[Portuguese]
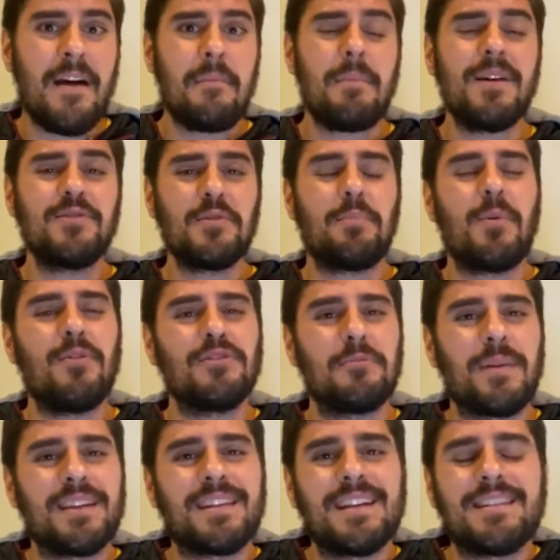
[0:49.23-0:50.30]
Mas o ponto
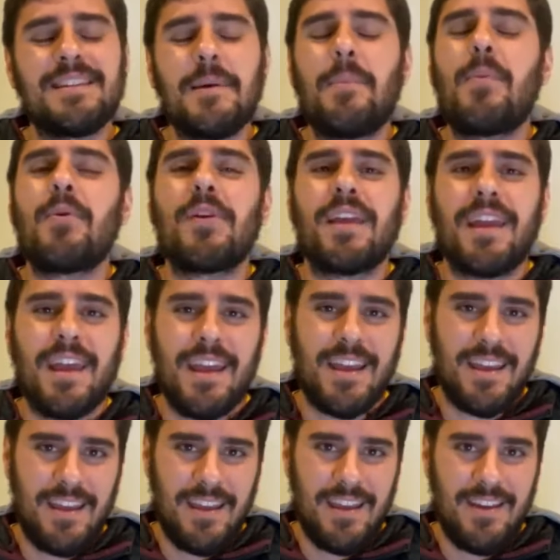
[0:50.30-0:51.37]
para trazer por que,
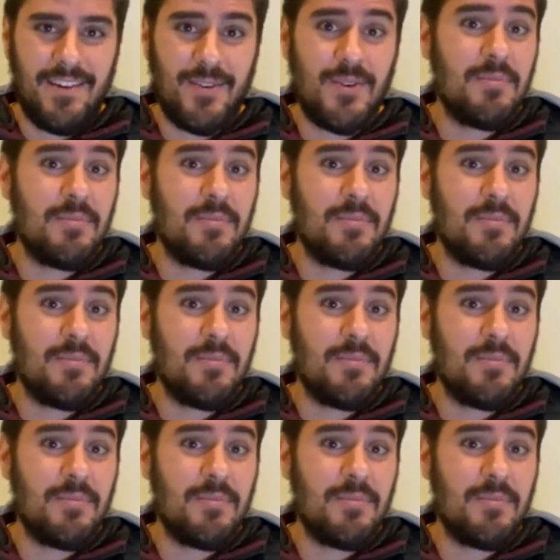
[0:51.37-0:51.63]
que